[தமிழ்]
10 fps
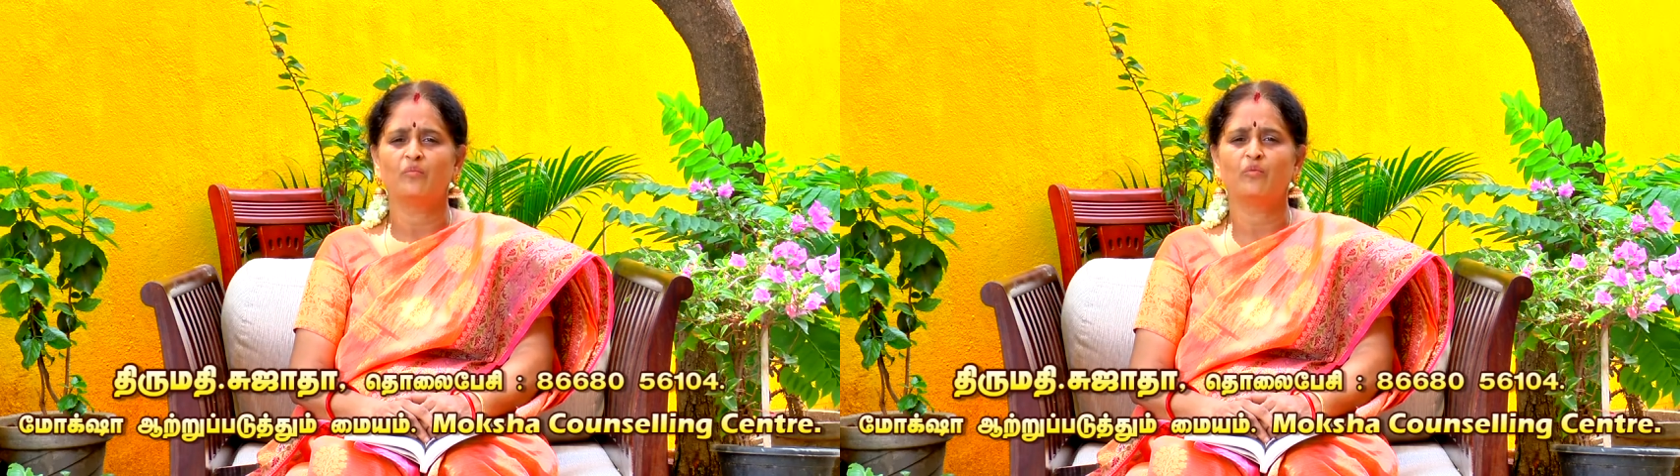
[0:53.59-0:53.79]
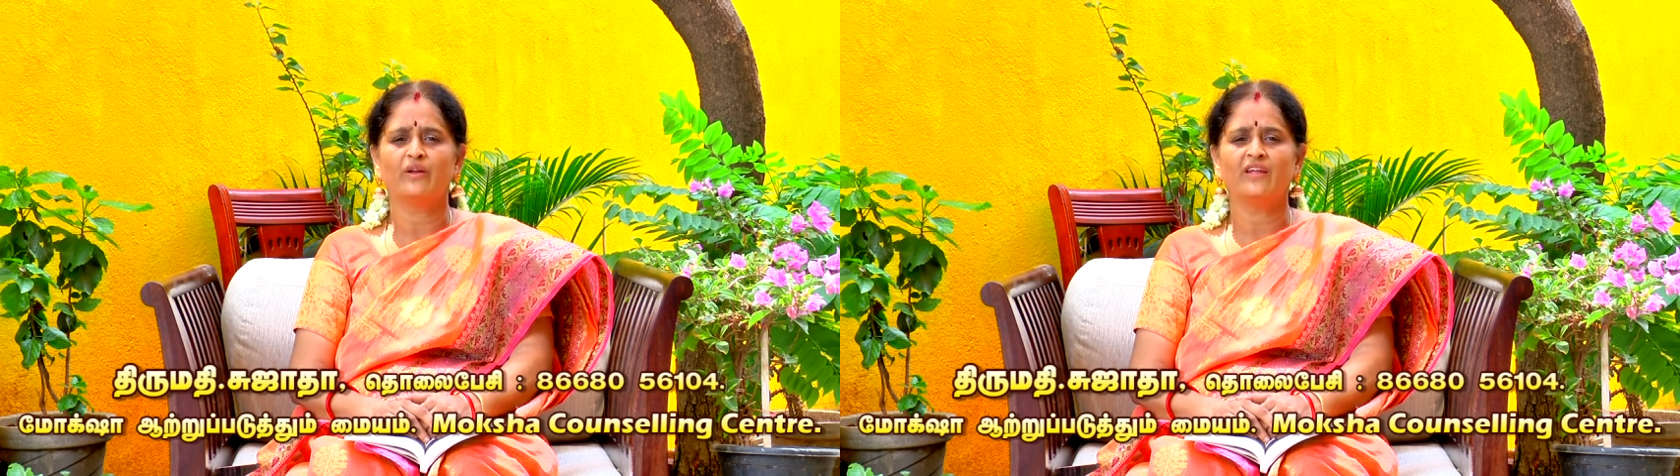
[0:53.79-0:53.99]

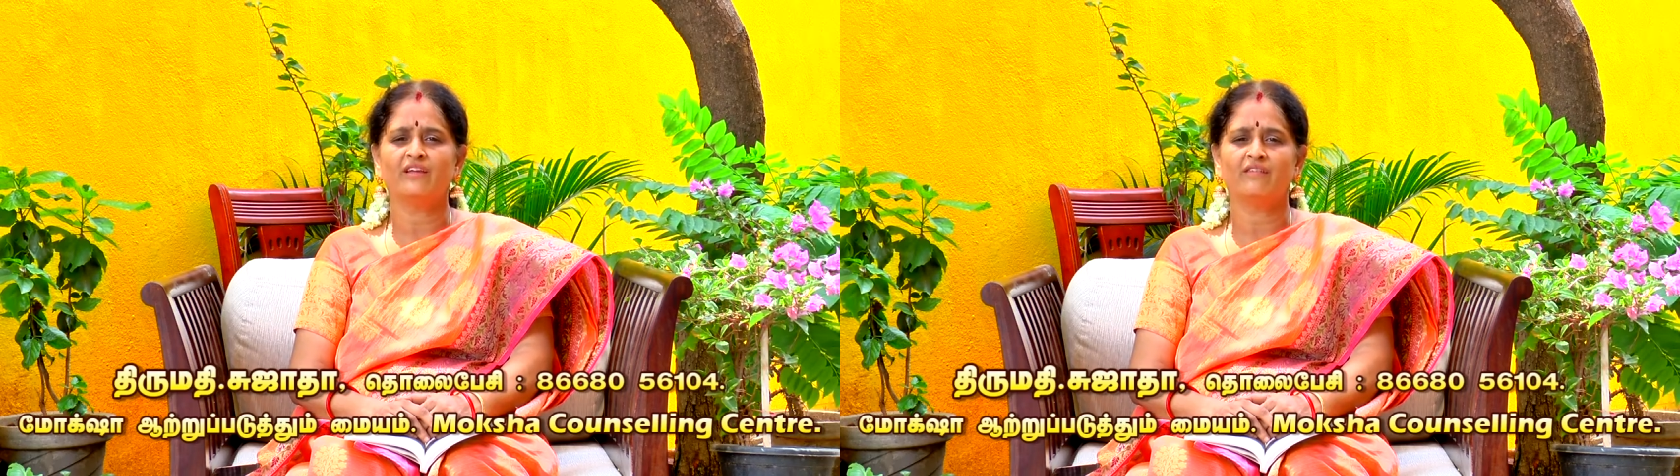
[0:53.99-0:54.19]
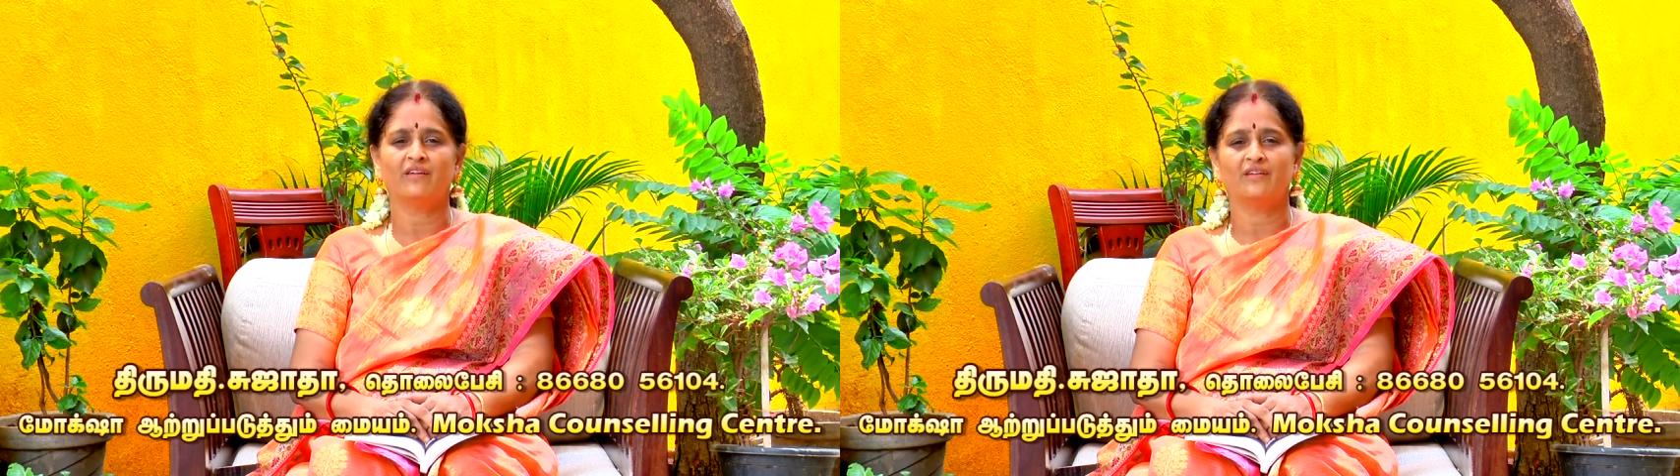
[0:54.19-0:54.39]

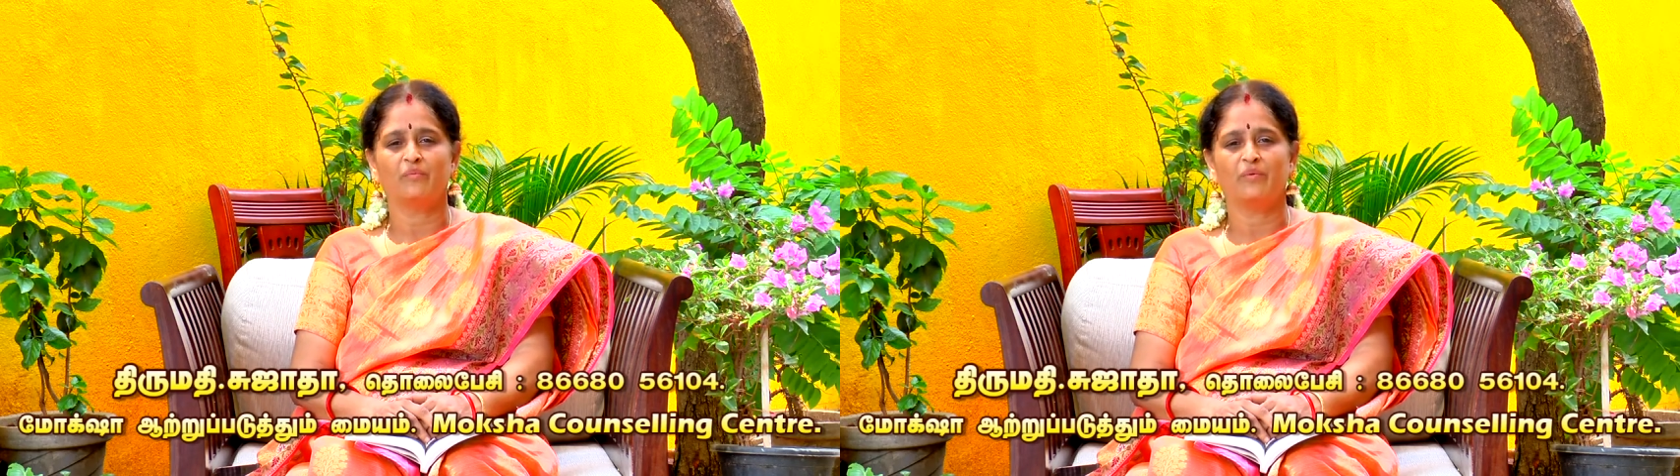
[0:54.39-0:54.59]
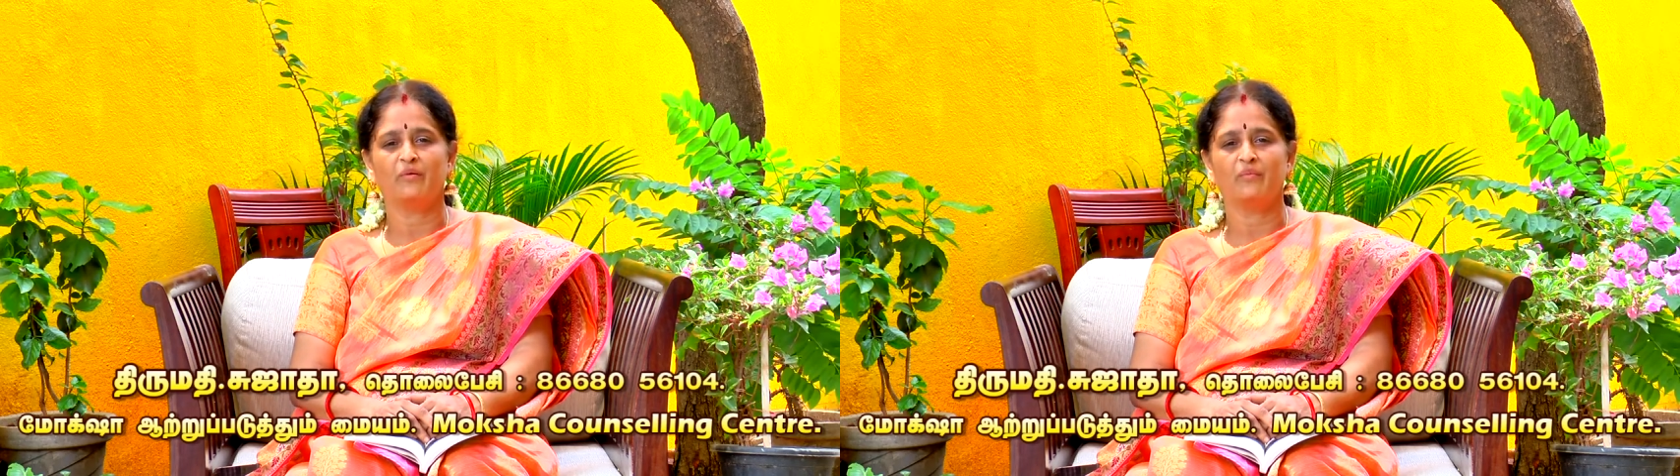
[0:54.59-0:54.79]
முடக்கி வைத்த
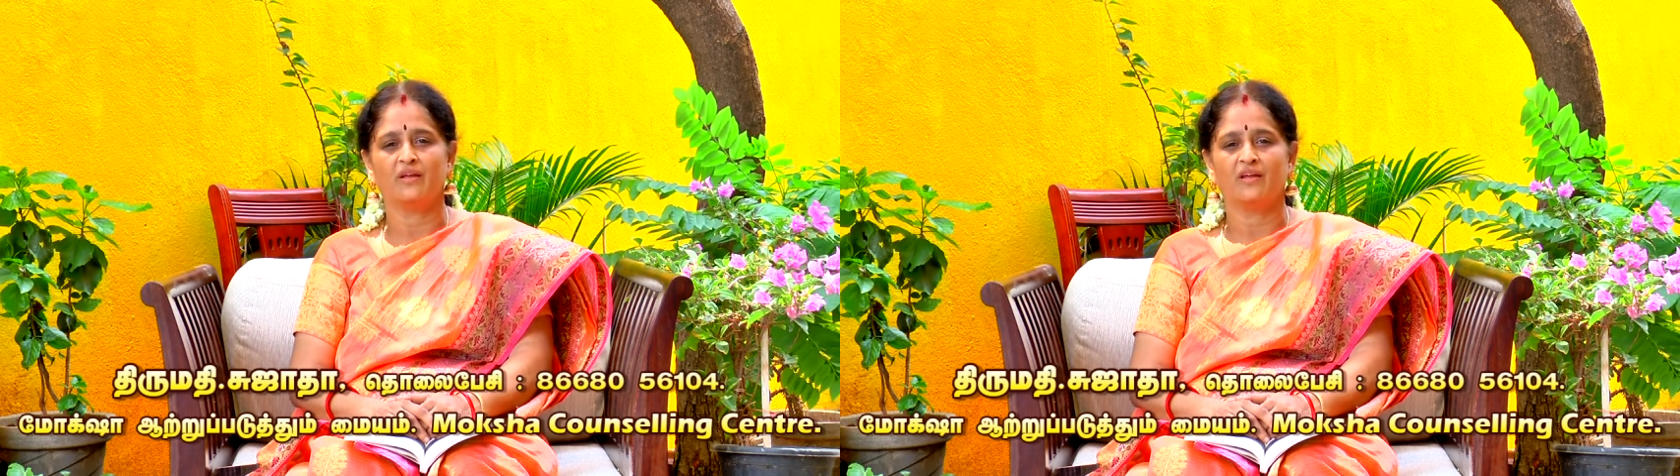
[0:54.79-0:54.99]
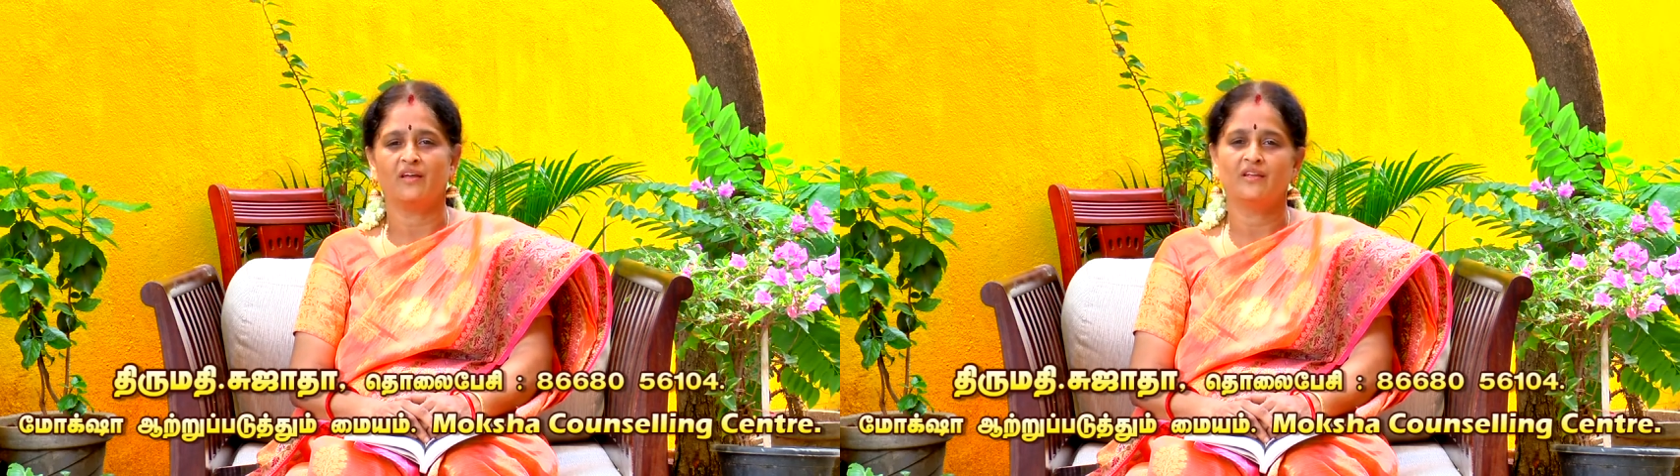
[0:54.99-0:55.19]
பெருமை
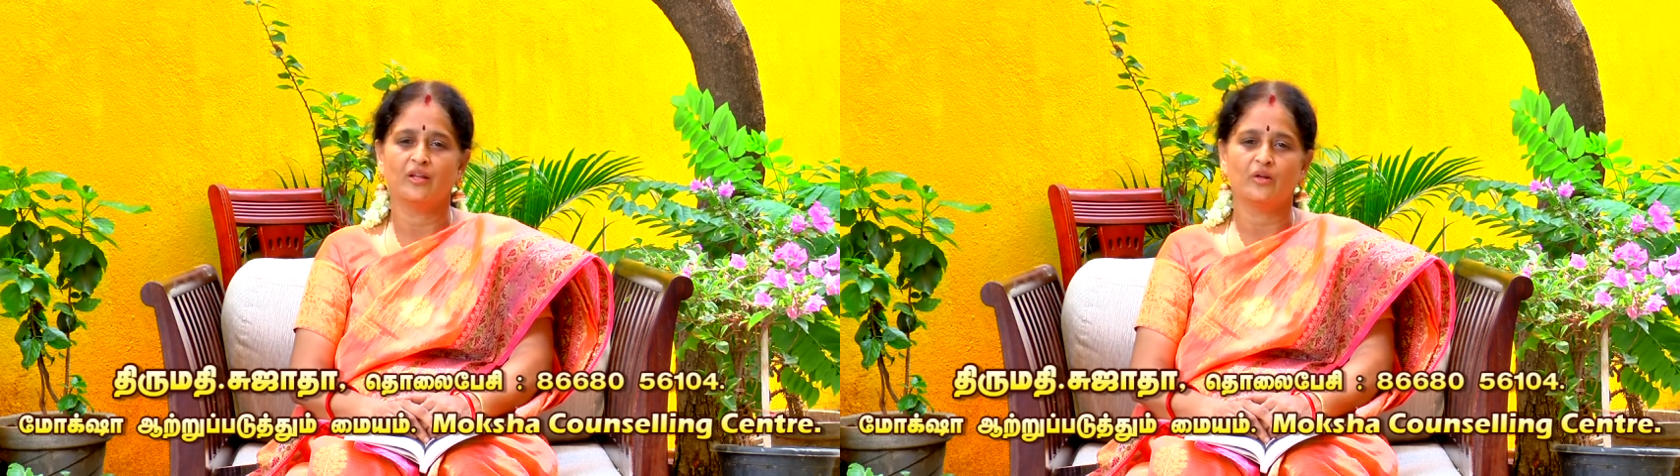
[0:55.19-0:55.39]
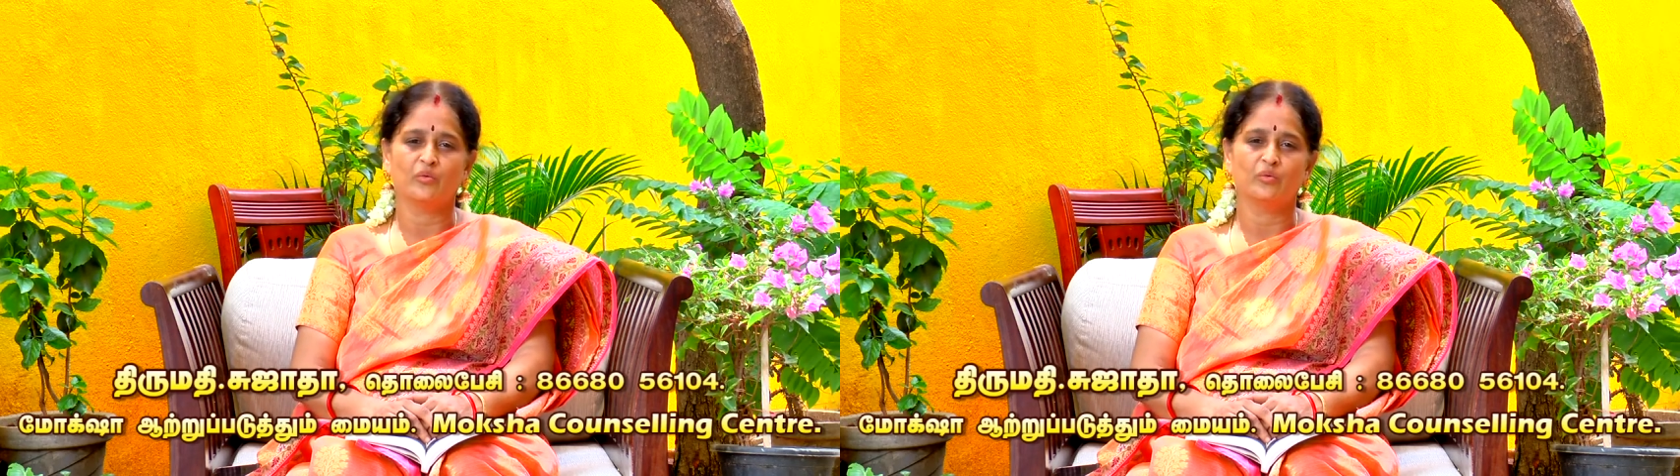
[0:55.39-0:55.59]

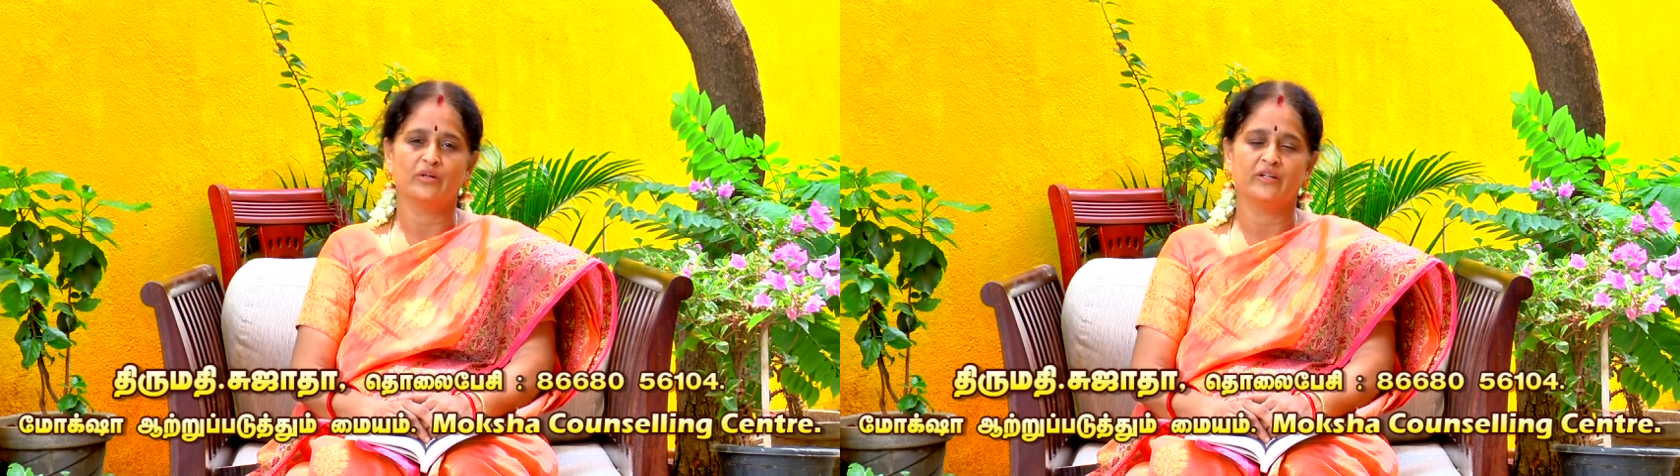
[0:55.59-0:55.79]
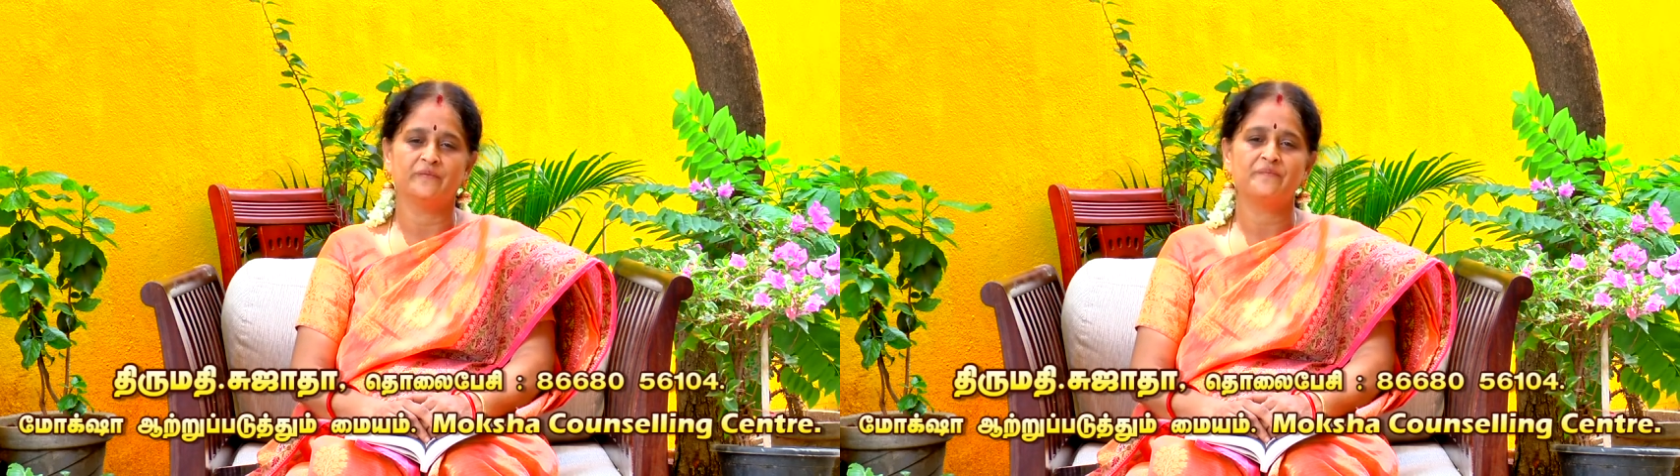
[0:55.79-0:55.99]
இதற்கு
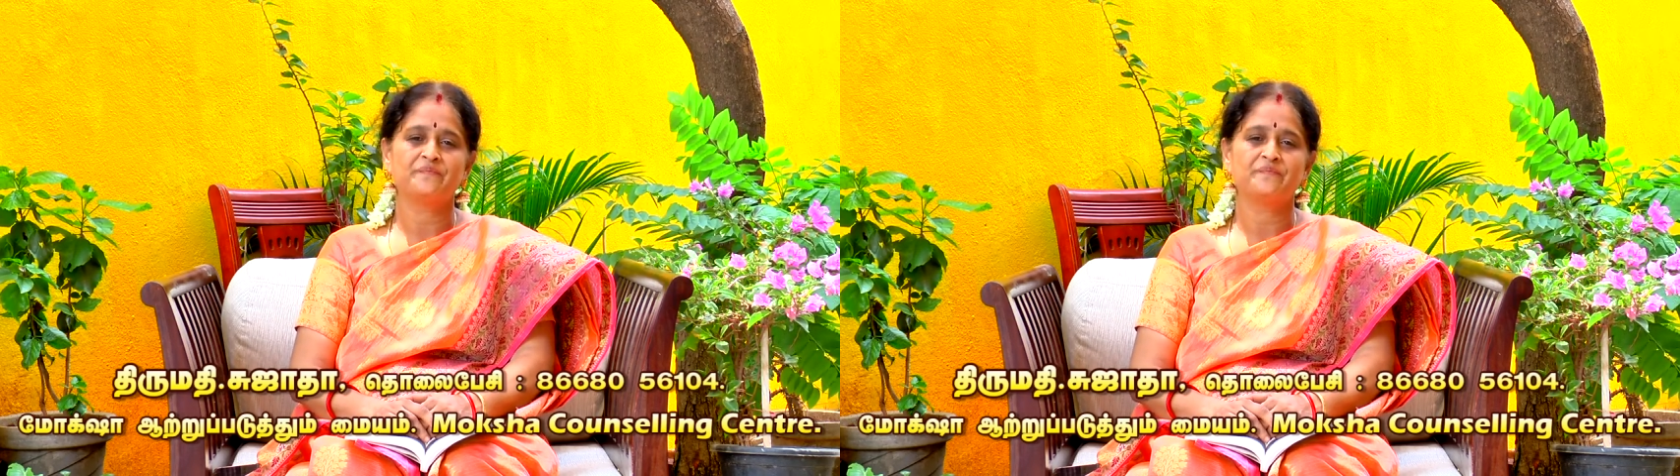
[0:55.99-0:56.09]
உண்டு